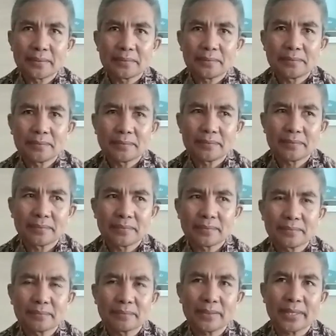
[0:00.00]
para tenaga
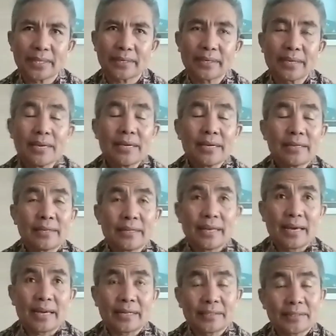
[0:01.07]
pengajar bahasa
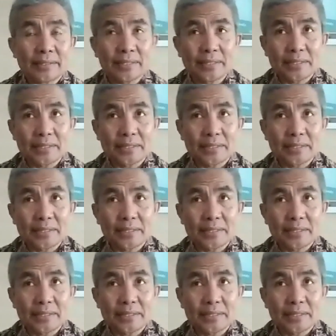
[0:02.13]
Mandarin